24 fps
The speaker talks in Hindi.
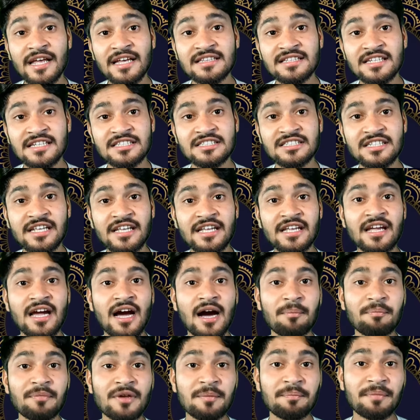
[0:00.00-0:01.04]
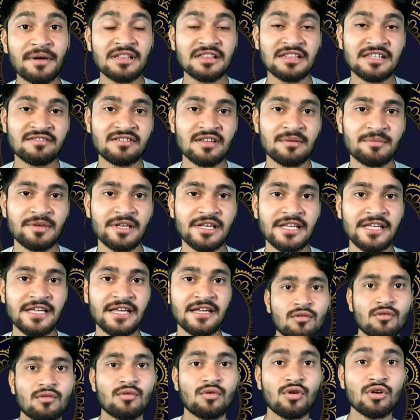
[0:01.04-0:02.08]
उन्हें दृष्टि अपनी पत्नी से मिली
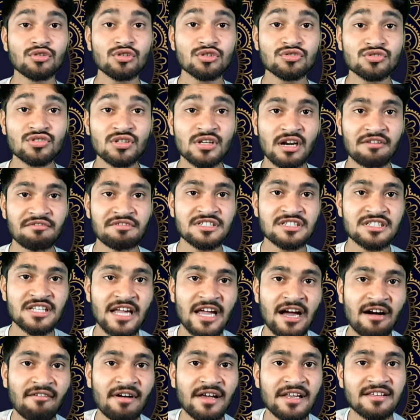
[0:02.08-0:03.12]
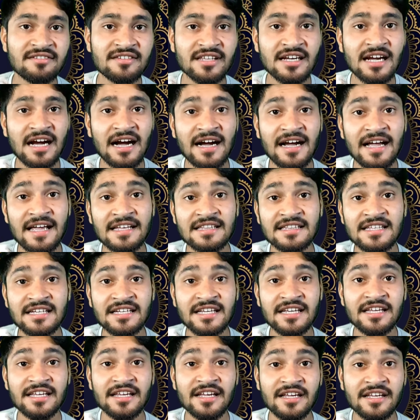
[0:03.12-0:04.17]
है और दोस्तों रविश के हवाले से कहा गया था
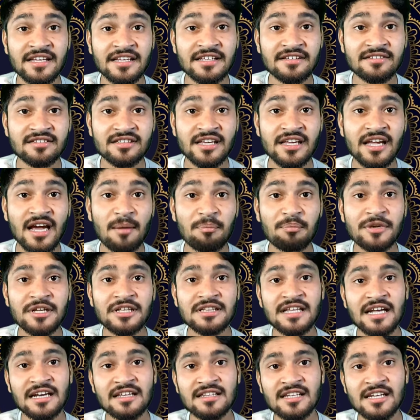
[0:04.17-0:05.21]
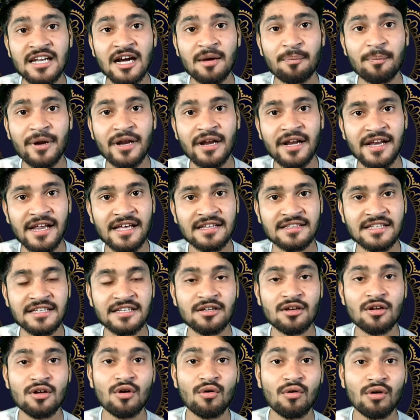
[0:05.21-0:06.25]
कि इसकी अपनी दर्दनाक प्रक्रिया
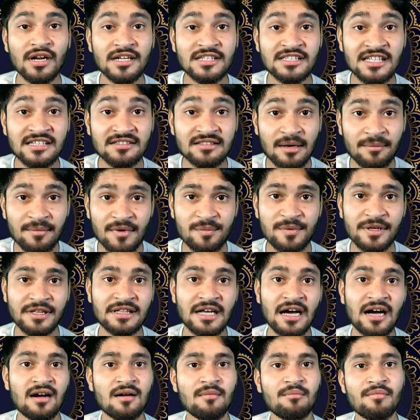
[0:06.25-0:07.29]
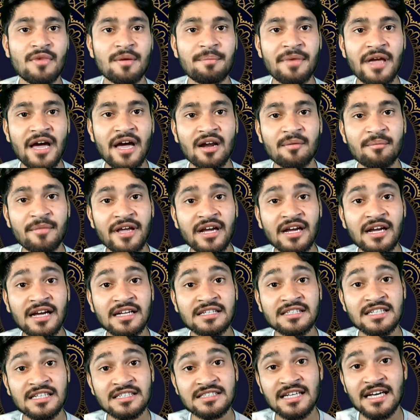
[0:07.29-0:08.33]
थी और अच्छा समय भी था मैं प्यार में एक
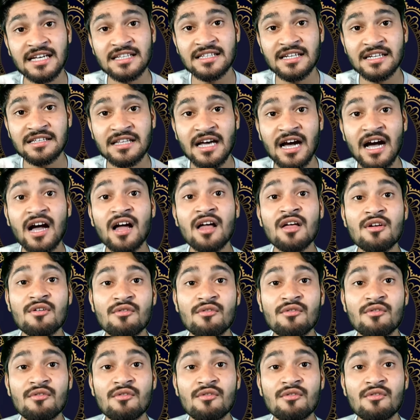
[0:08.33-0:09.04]
अच्छा छात्र था